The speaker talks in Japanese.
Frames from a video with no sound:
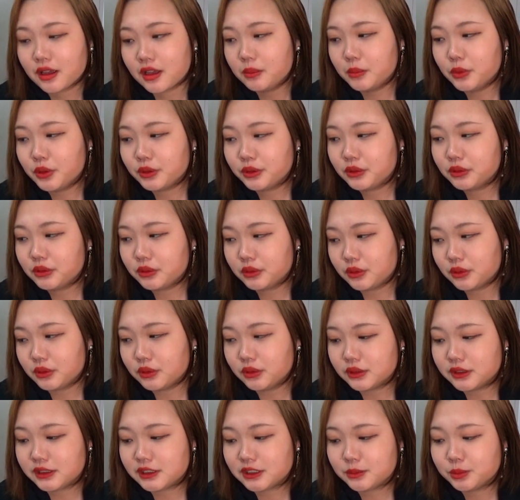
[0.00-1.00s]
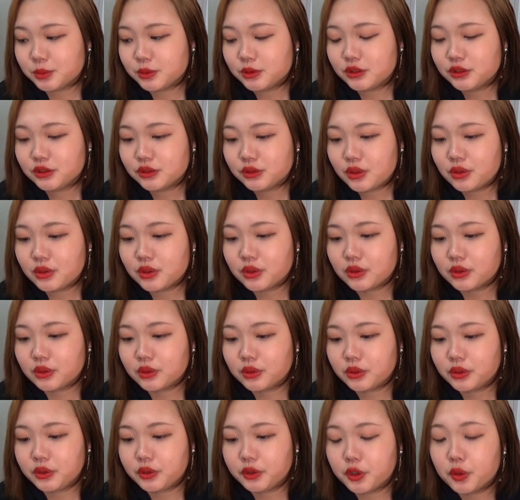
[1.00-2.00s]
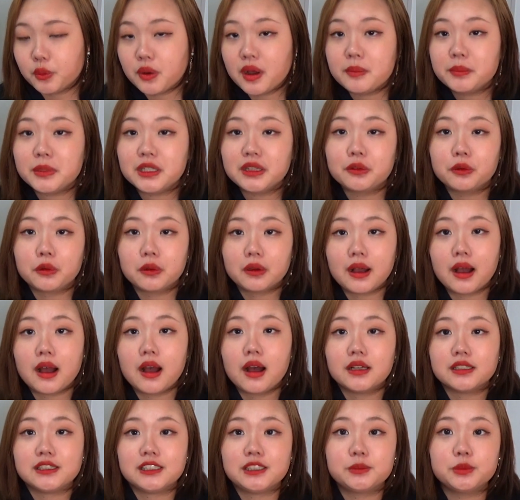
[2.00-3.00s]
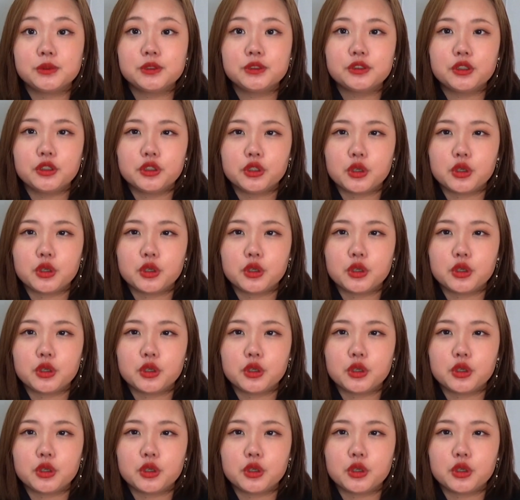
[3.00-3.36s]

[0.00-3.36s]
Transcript: もっと自分の弱みとか自分の